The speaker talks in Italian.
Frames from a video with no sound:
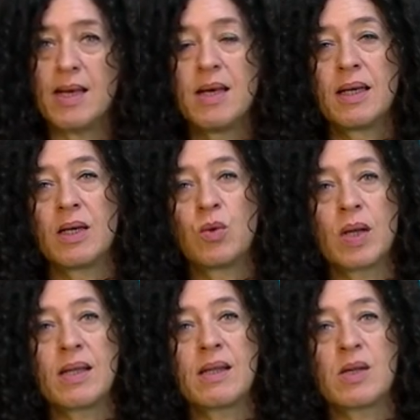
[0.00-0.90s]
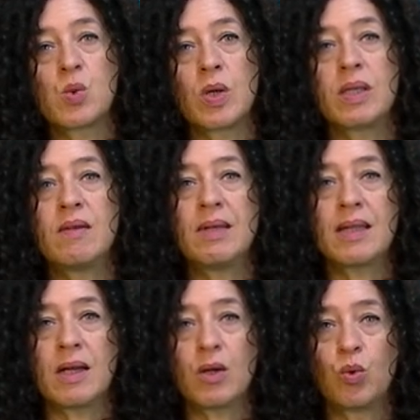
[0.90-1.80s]
che durante la sua attività
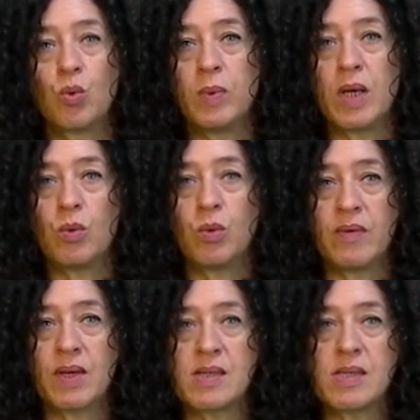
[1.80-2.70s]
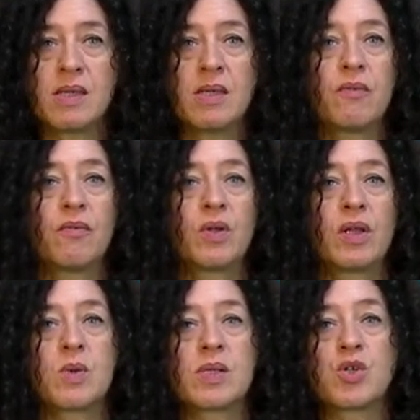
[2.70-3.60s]
alla Columbia University fonda
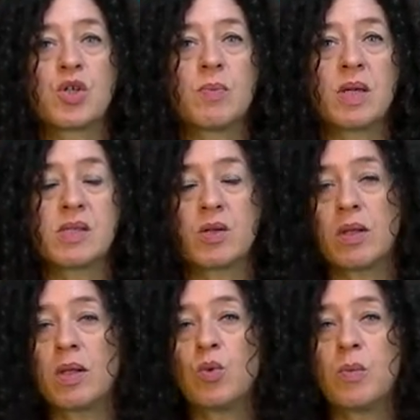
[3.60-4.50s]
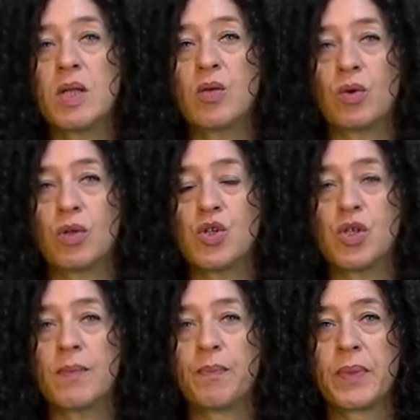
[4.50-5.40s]
questa celebrazione nel
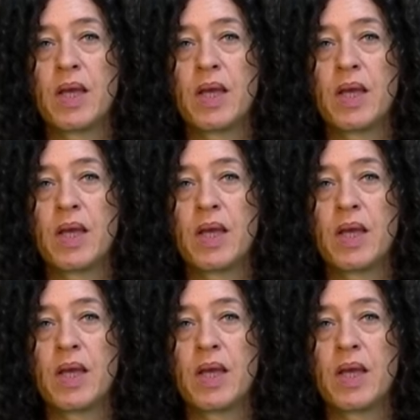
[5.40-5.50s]
2012.